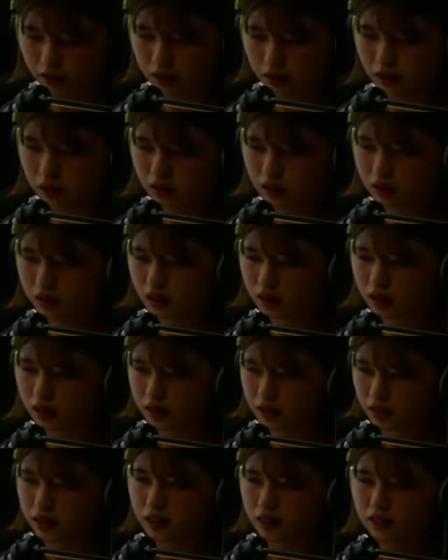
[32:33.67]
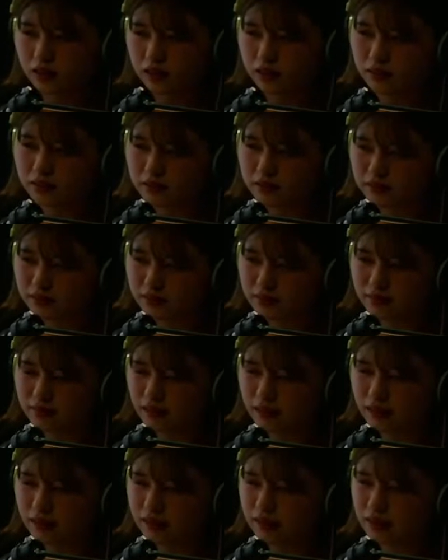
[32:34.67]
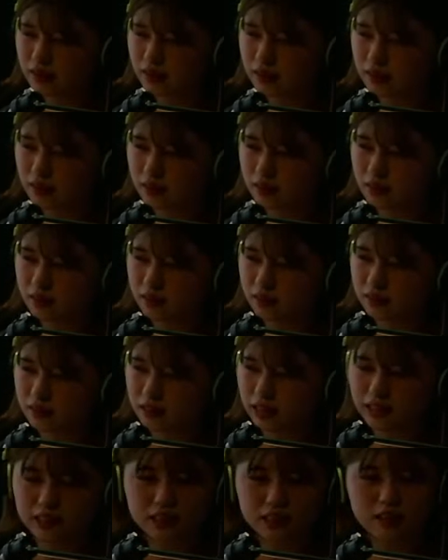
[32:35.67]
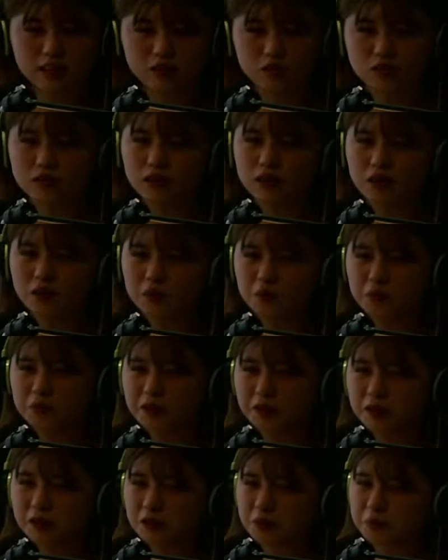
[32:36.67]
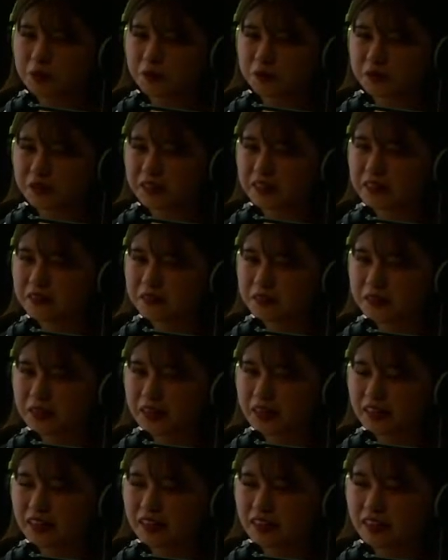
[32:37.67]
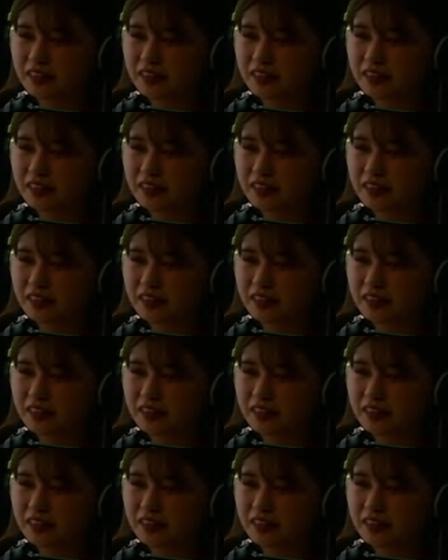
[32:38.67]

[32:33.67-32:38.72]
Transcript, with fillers: 一回、なんか、何かのテレビ番組の企画で、